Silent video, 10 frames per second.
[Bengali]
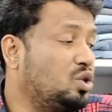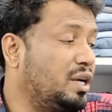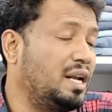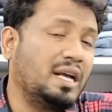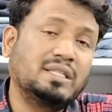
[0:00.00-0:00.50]

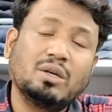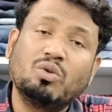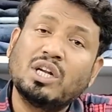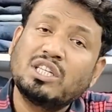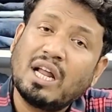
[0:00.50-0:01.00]
আছে কোনোটা
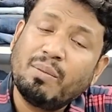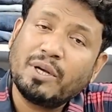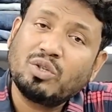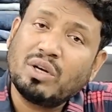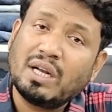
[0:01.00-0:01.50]
সাড়ে পাঁচশো কেনা
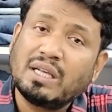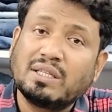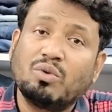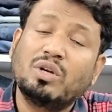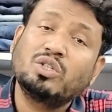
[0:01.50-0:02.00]
আছে কোনোটা
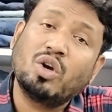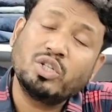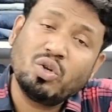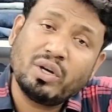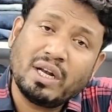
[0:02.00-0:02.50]
ছয়শো
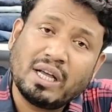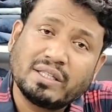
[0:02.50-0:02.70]
কেনা আছে